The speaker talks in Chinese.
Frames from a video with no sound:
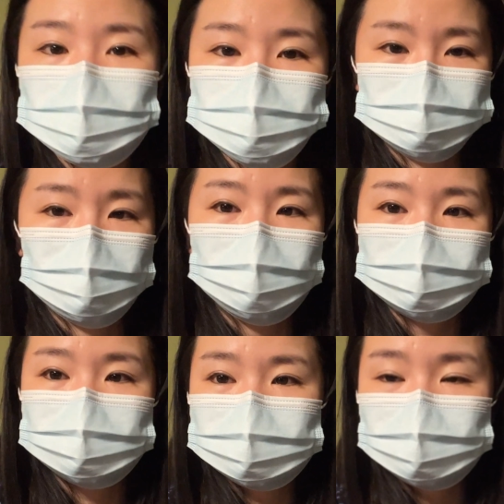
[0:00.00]

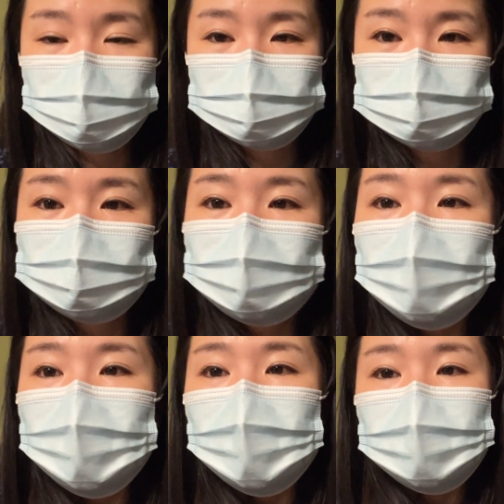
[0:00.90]
床上，
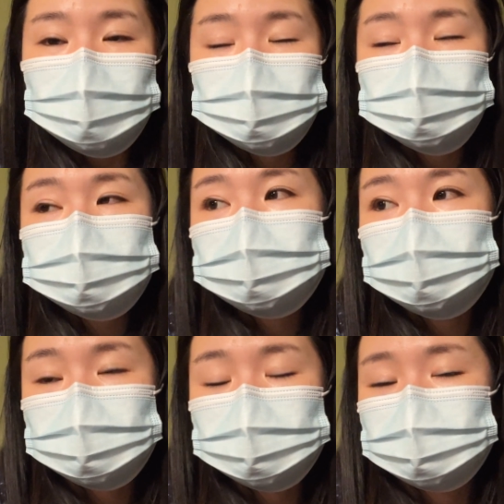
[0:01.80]
因为就不
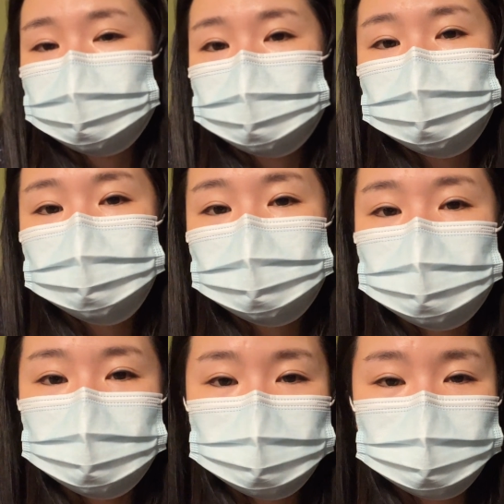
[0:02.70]
可以就
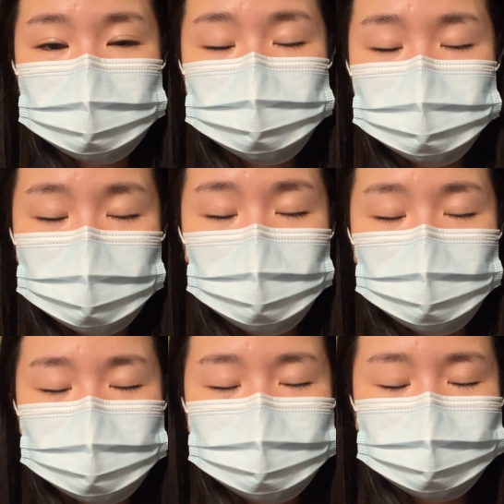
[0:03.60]
是睡
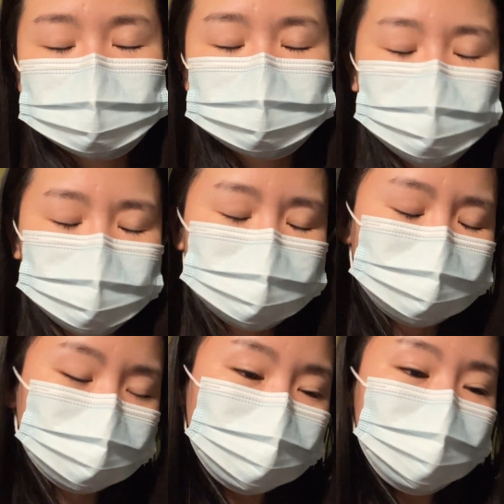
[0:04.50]
同一间嘛，
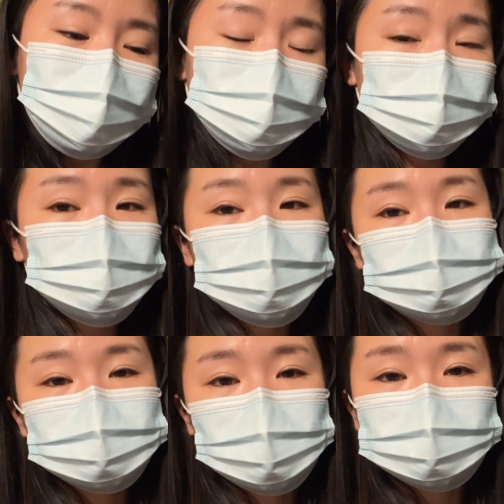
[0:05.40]
因为我也
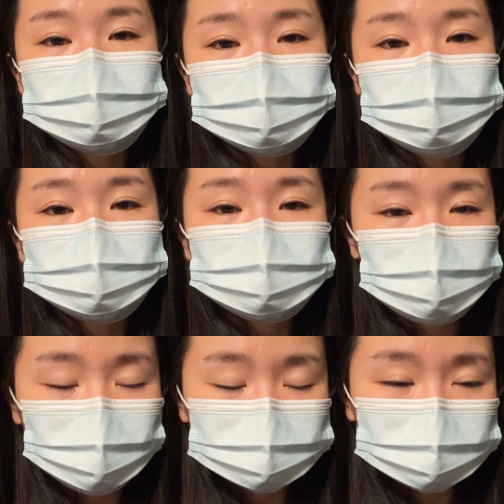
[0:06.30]
不想要让他被
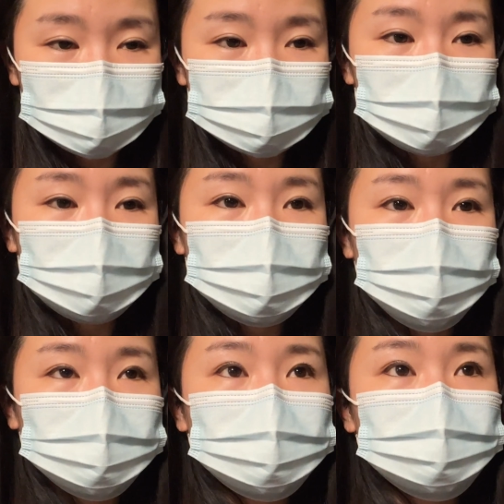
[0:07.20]
感染。
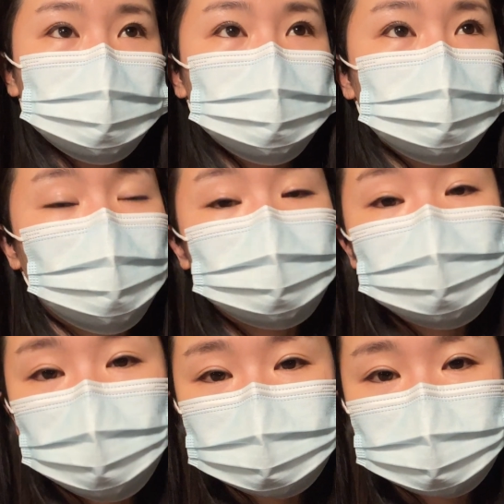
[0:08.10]
然后如果他被
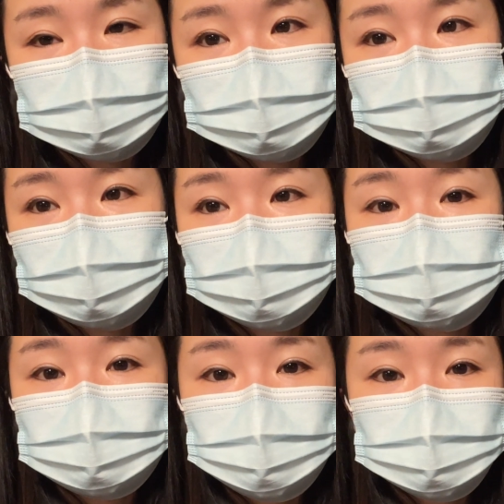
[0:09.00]
感染了，他
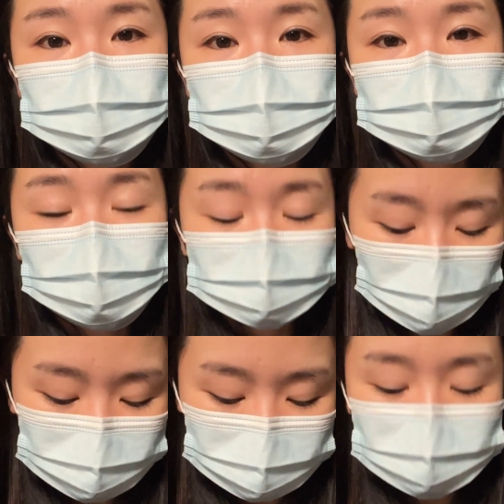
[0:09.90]
会带去上
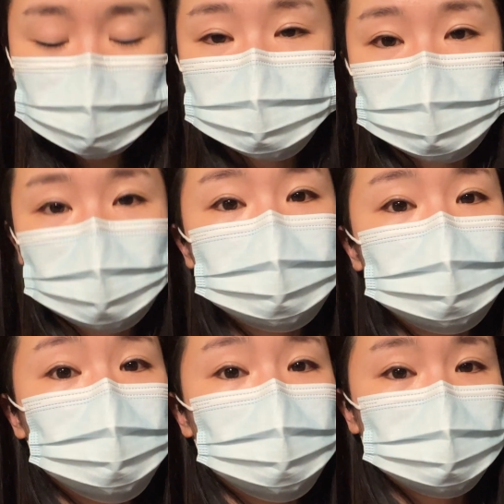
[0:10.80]
班，带去传染给
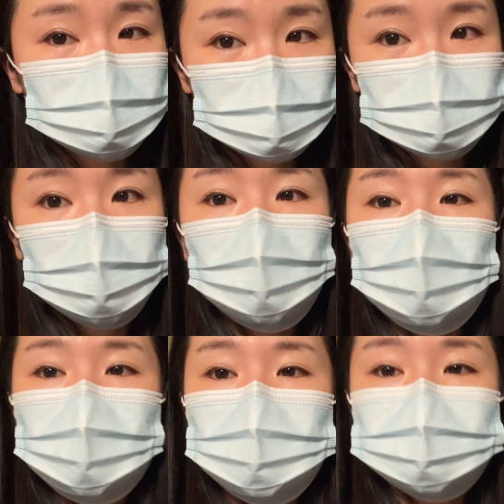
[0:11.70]
同事，
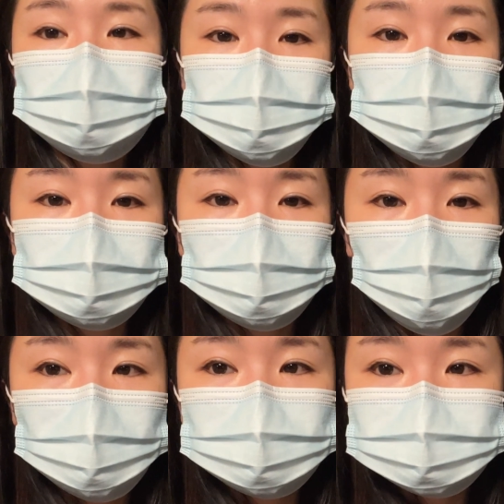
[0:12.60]
这样就不
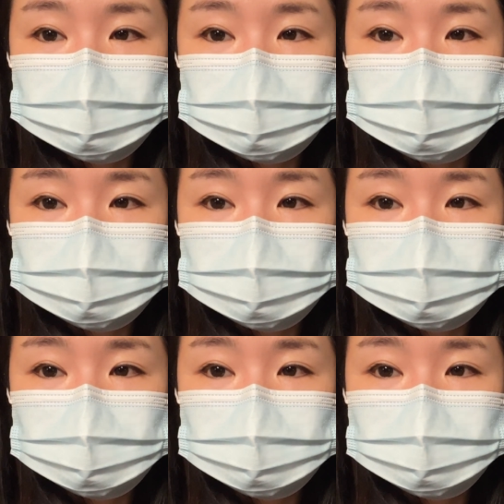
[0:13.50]
好。